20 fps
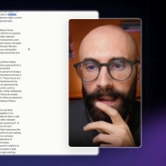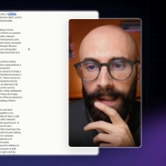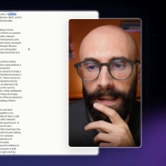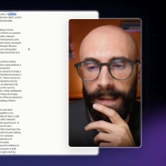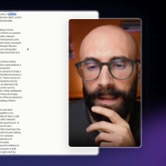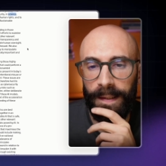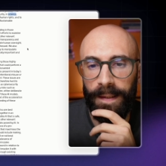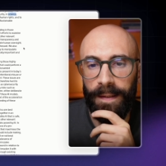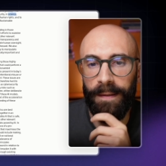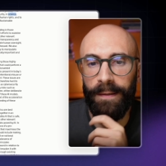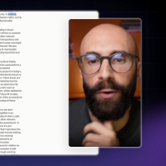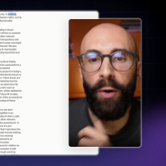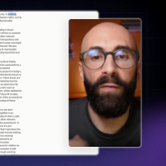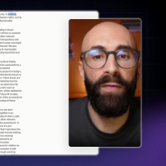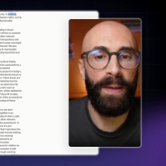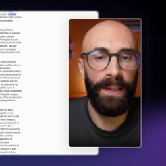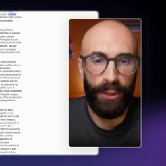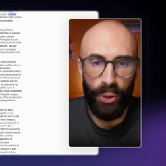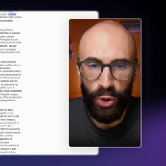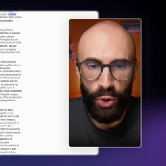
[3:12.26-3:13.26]
Uh,
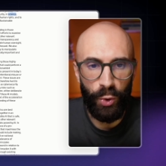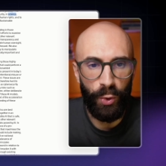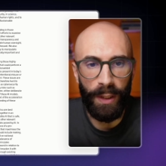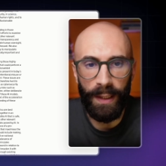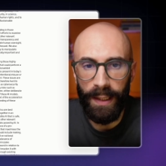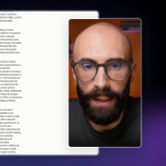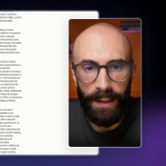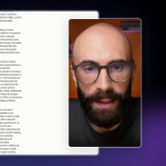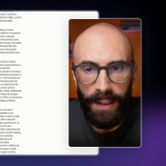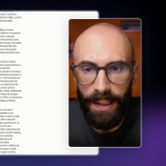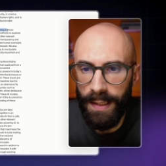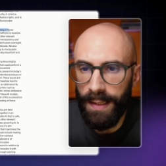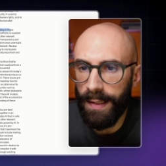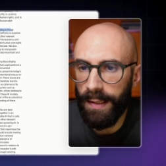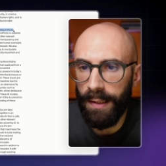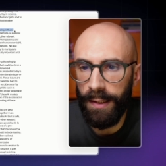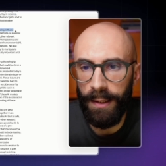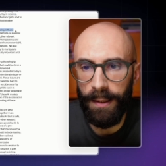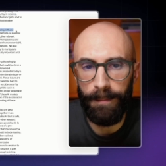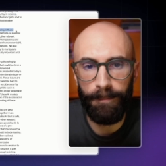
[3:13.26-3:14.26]
ovviamente ci sono anche dei
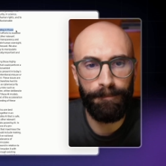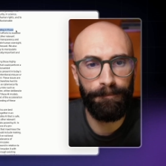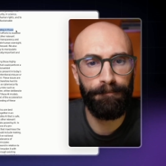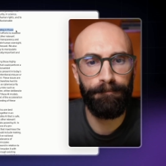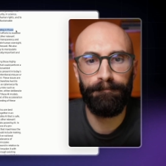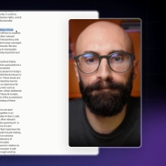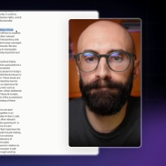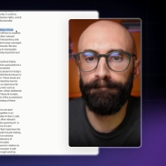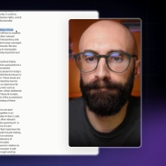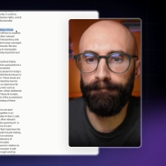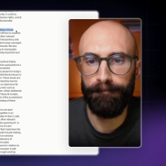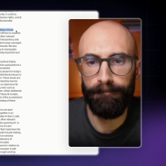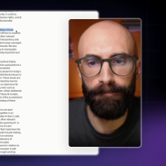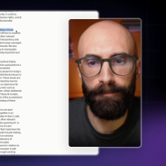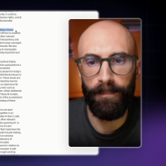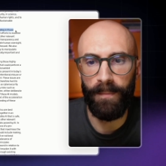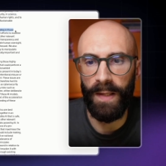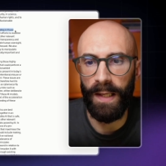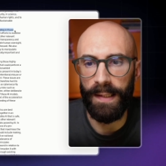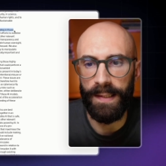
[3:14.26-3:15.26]
rischi,
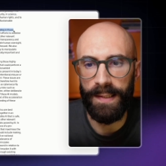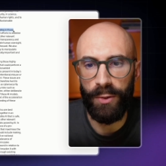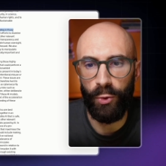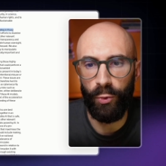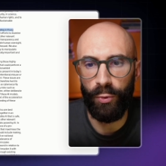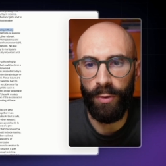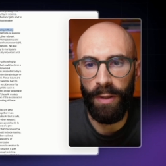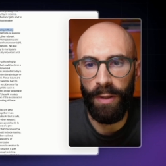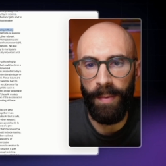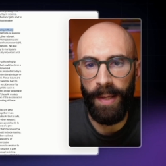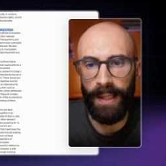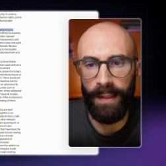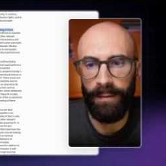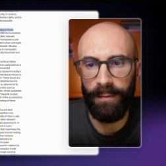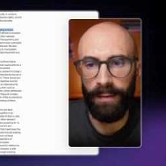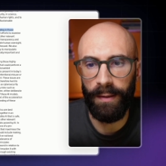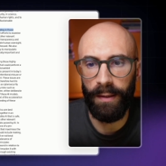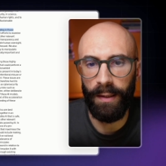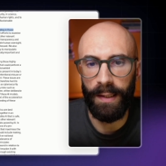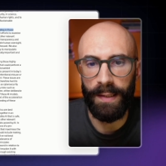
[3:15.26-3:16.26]

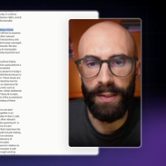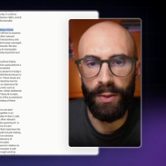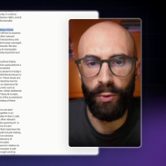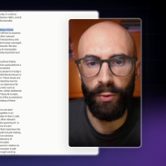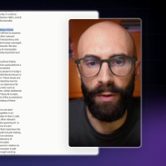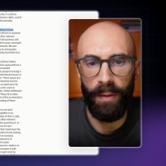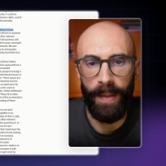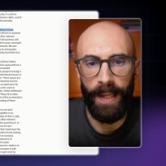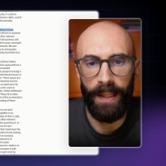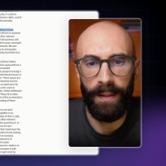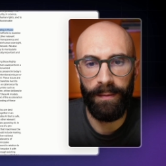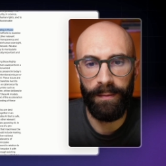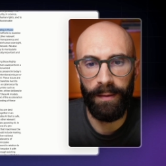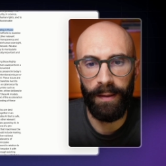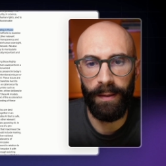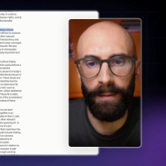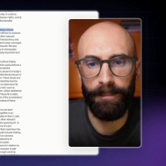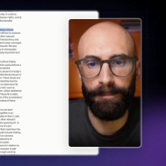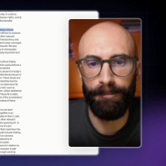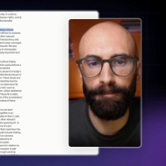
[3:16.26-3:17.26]
assolutamente,
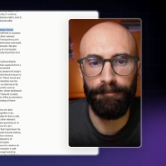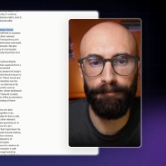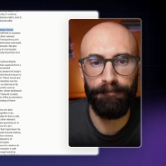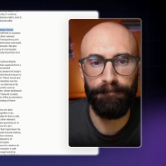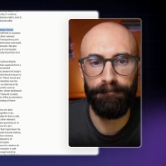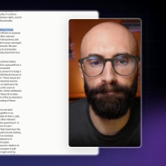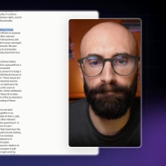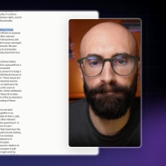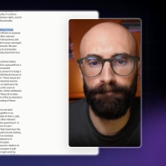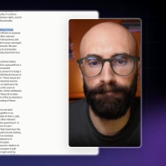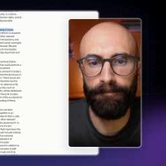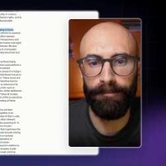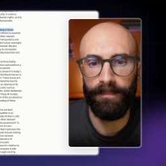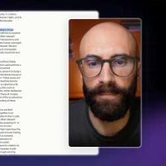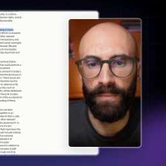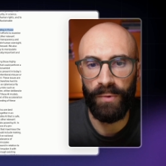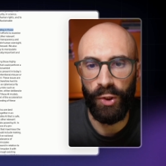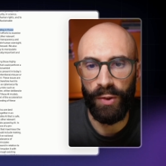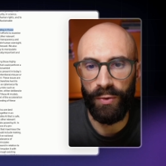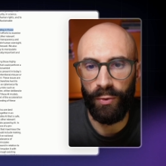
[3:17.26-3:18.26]
assolutamente,
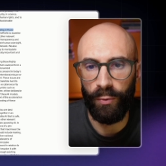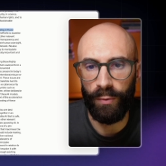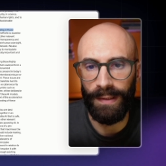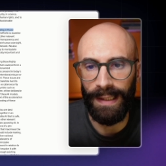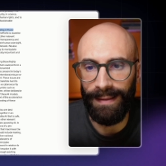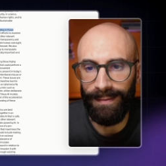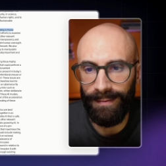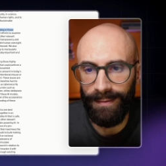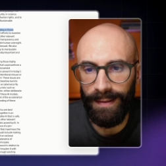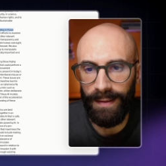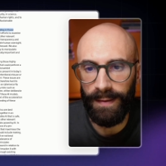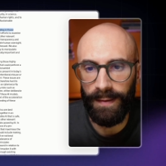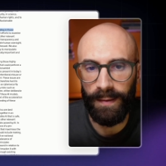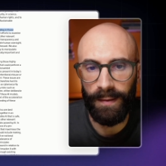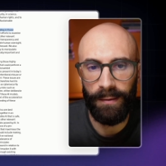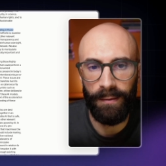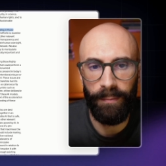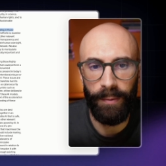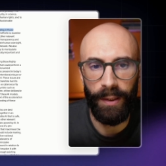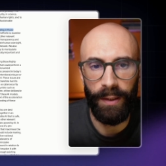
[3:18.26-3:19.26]
ce ne sono
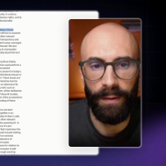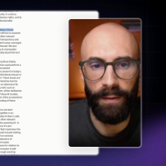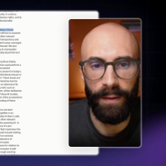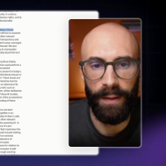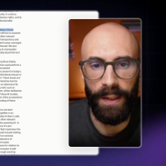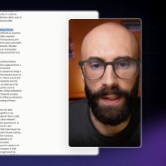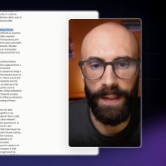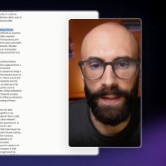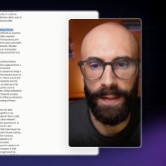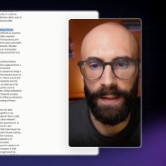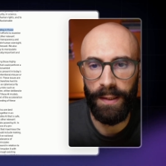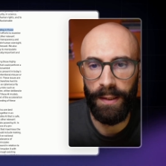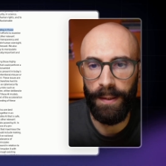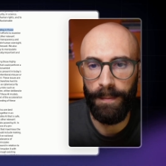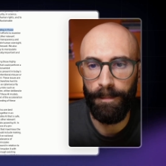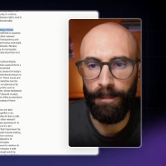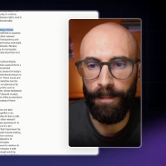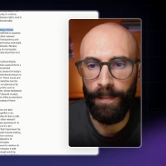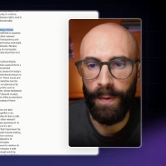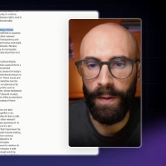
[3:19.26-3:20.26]
tantissimi di
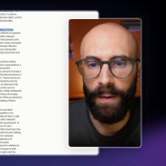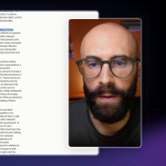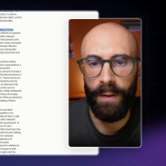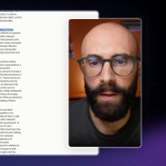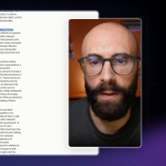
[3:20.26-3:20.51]
rischi.